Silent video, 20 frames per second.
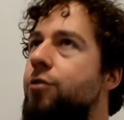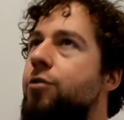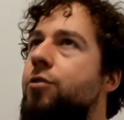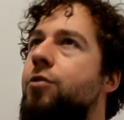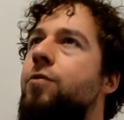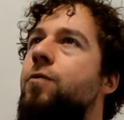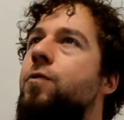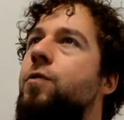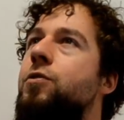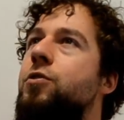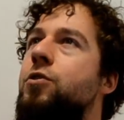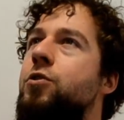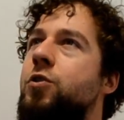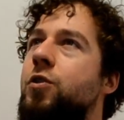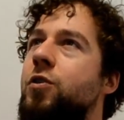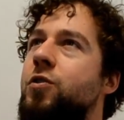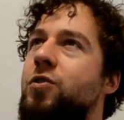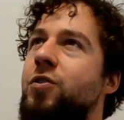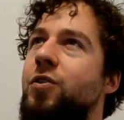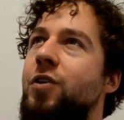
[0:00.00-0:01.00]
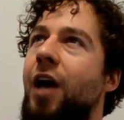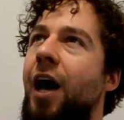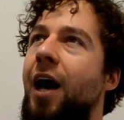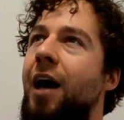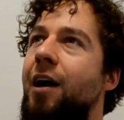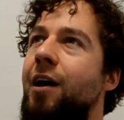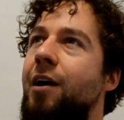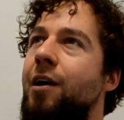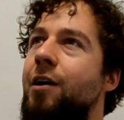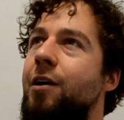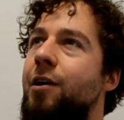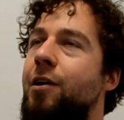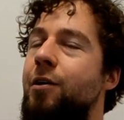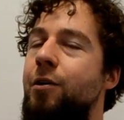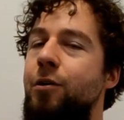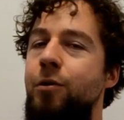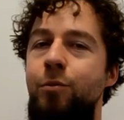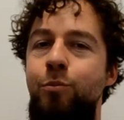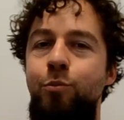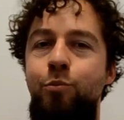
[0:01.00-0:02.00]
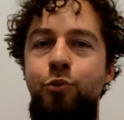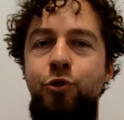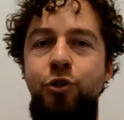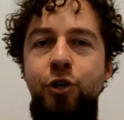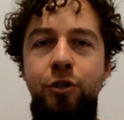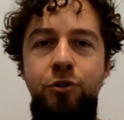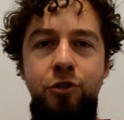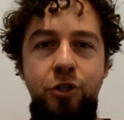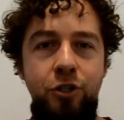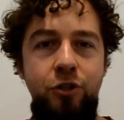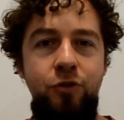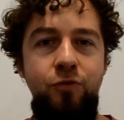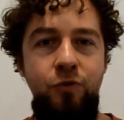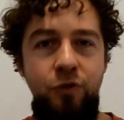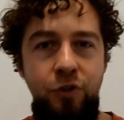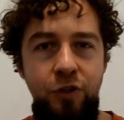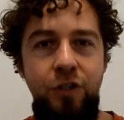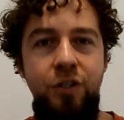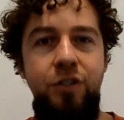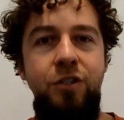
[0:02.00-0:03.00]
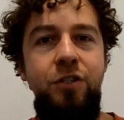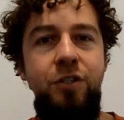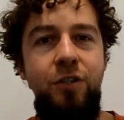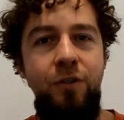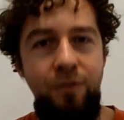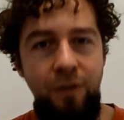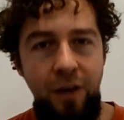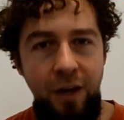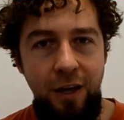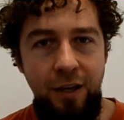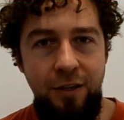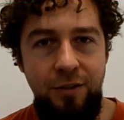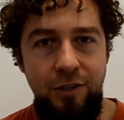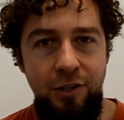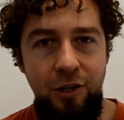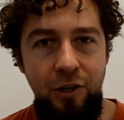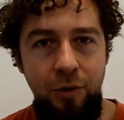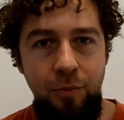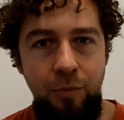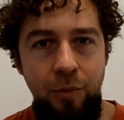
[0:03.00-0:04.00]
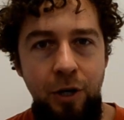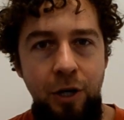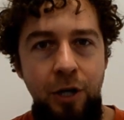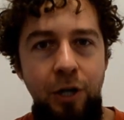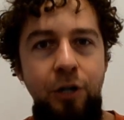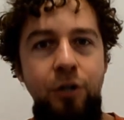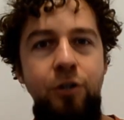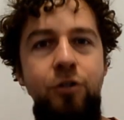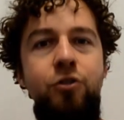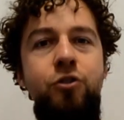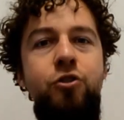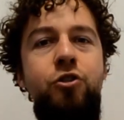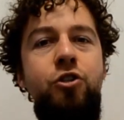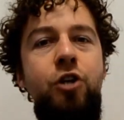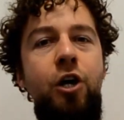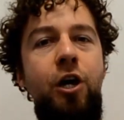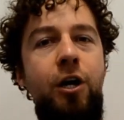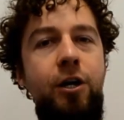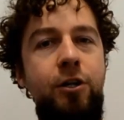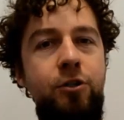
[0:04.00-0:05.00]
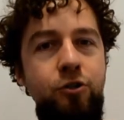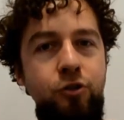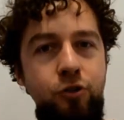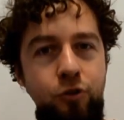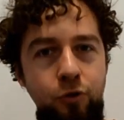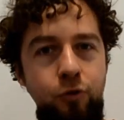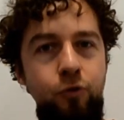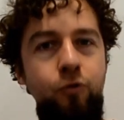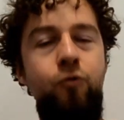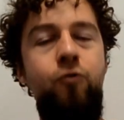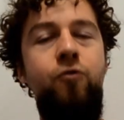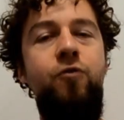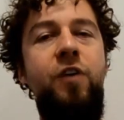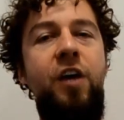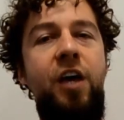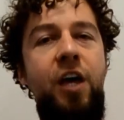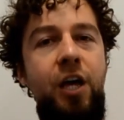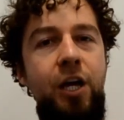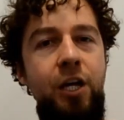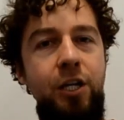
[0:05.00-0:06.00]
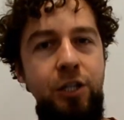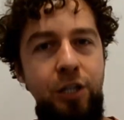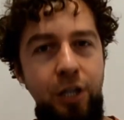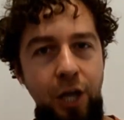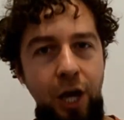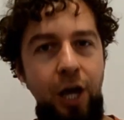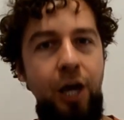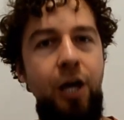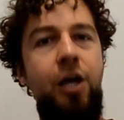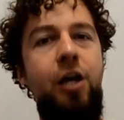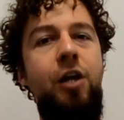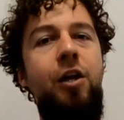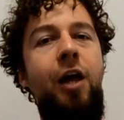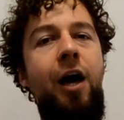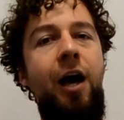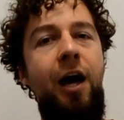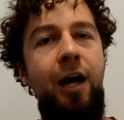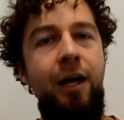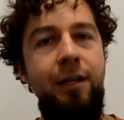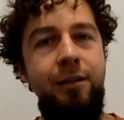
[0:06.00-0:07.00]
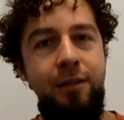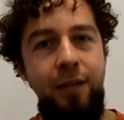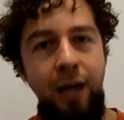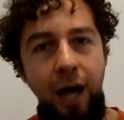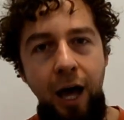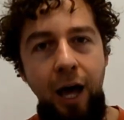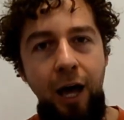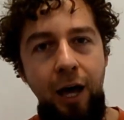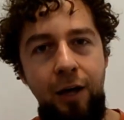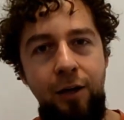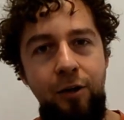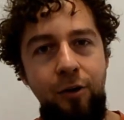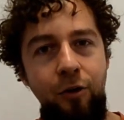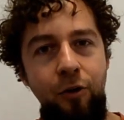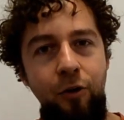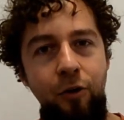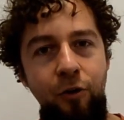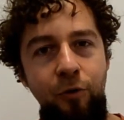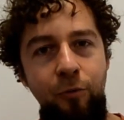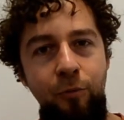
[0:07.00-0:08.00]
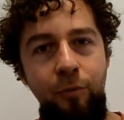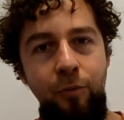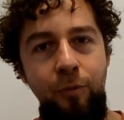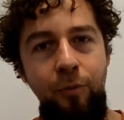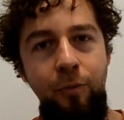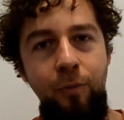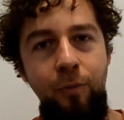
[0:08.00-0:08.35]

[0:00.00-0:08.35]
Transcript: ty widzisz to co ja? Przecież wszyscy wiedzą, że żółwie nie latają.